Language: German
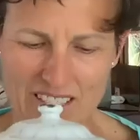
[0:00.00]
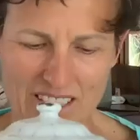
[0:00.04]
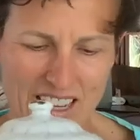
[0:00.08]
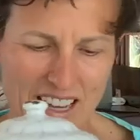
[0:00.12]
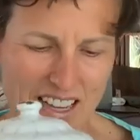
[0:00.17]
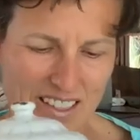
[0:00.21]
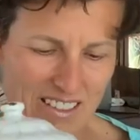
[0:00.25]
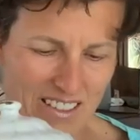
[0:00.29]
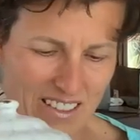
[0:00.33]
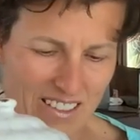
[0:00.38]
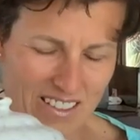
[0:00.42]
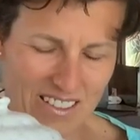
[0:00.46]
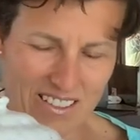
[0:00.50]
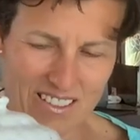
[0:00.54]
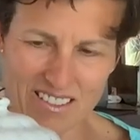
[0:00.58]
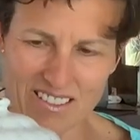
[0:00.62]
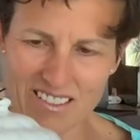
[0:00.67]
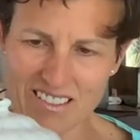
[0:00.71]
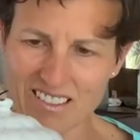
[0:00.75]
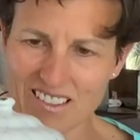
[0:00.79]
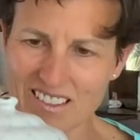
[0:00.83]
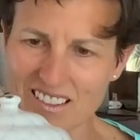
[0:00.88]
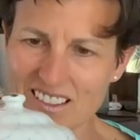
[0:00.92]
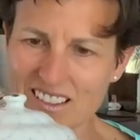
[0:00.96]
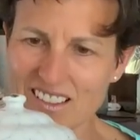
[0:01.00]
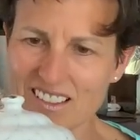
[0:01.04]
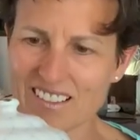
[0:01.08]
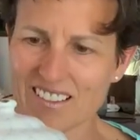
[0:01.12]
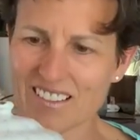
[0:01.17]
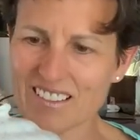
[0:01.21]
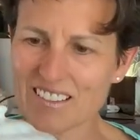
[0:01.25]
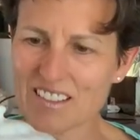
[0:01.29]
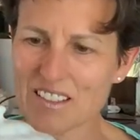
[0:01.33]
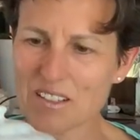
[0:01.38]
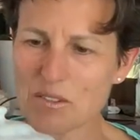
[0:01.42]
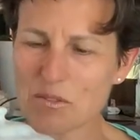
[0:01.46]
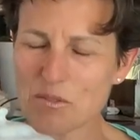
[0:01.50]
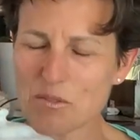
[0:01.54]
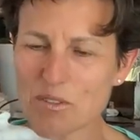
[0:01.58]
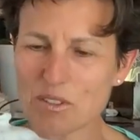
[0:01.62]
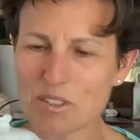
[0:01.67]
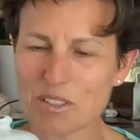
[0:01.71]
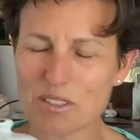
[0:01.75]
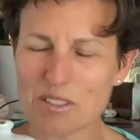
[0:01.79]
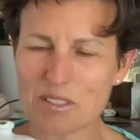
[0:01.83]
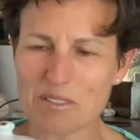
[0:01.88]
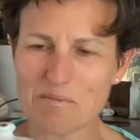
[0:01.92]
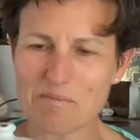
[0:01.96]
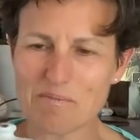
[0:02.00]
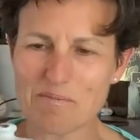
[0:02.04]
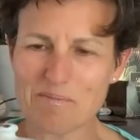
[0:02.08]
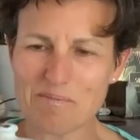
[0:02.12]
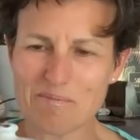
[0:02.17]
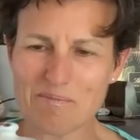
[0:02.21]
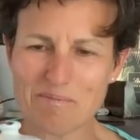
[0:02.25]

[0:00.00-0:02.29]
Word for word: Kanne hier dekorieren,